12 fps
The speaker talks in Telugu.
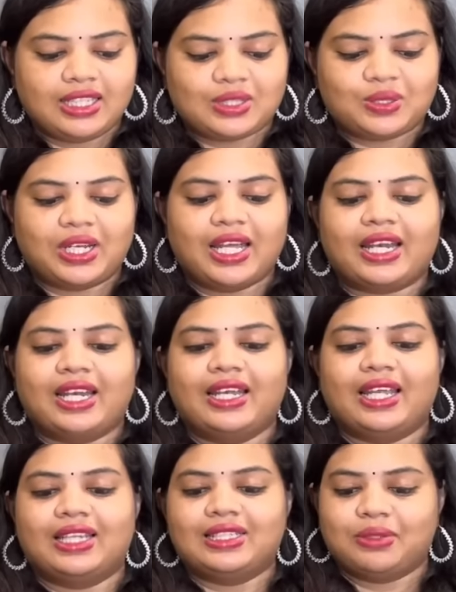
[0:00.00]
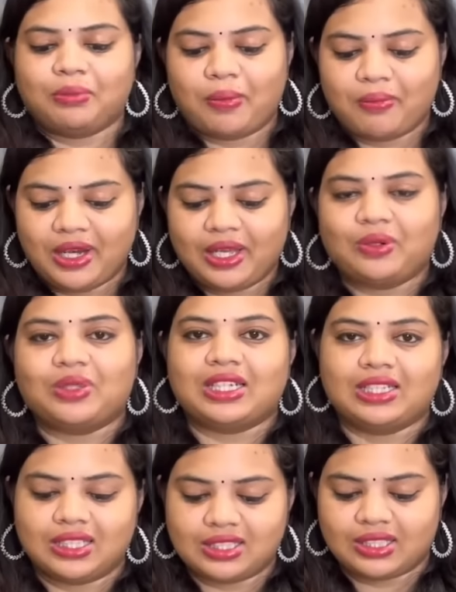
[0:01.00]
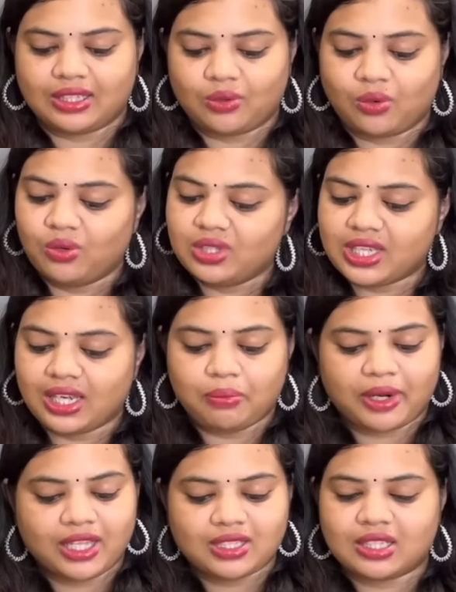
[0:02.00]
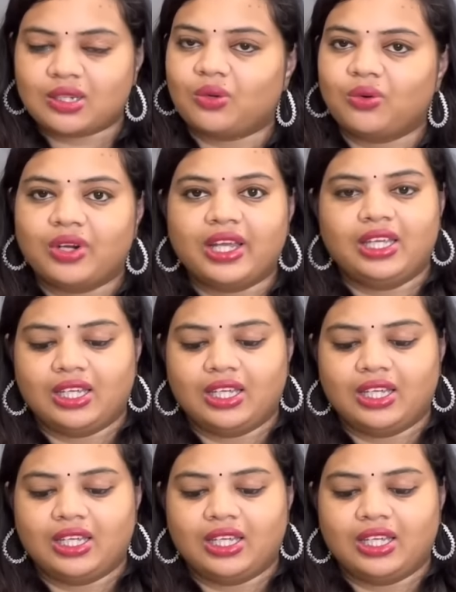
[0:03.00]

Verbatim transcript: ఇస్తున్నారండి అనేసి మమ్మల్నే క్వశ్చన్ చేస్తున్నారు హోల్సేల్ ప్రైజెస్లో కూడా